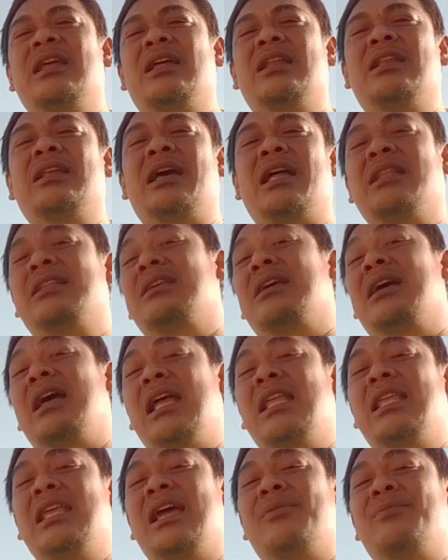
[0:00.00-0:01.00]
dengan
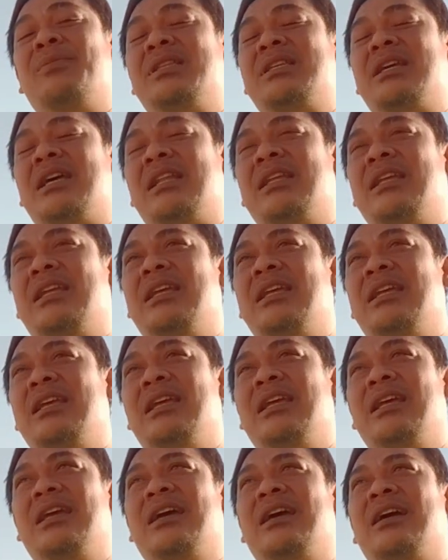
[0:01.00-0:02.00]
sengaja mencari
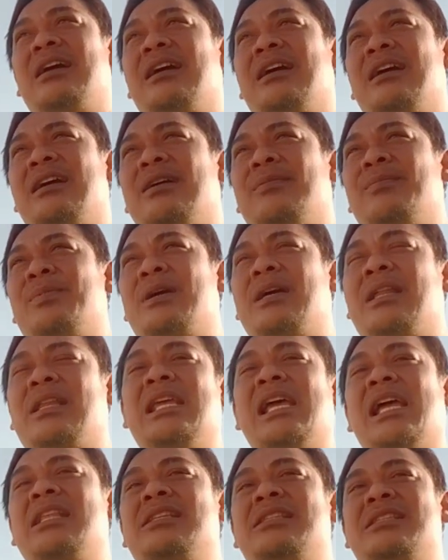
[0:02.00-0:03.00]
e,
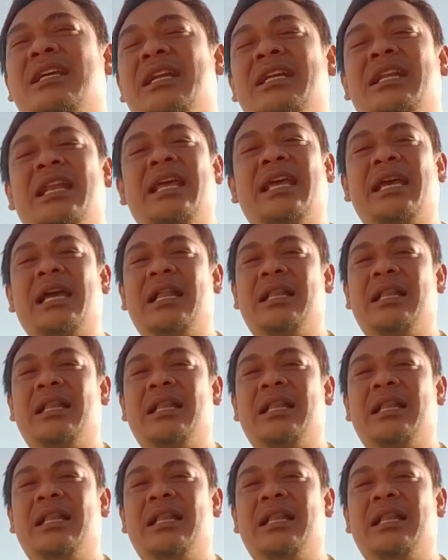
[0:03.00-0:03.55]
pekerjaan secara ilegal